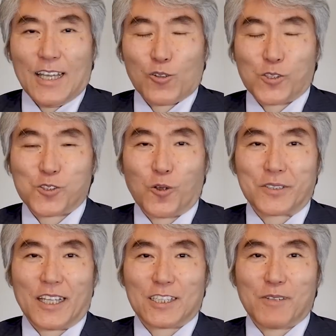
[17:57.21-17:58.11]
ご視聴い
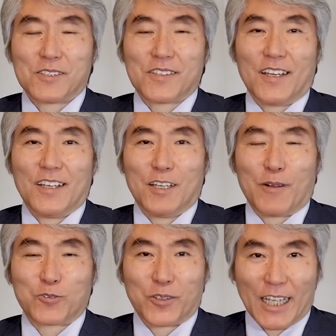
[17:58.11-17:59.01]
ただきまして
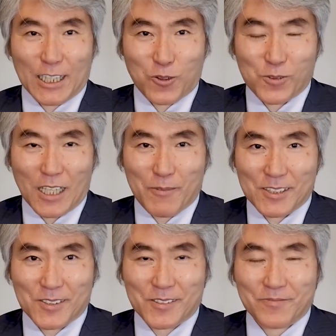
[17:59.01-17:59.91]
誠にありがとうございま
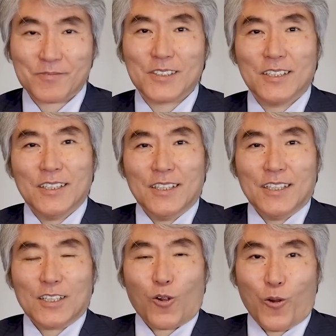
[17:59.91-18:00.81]
す。
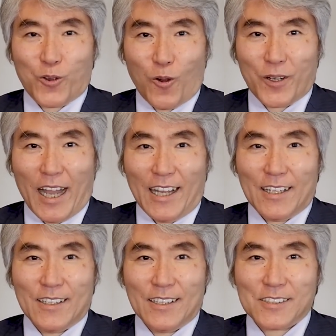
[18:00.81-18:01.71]
高評価、
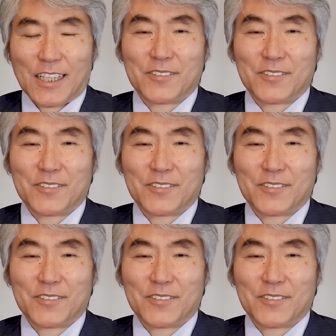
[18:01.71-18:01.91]
チャ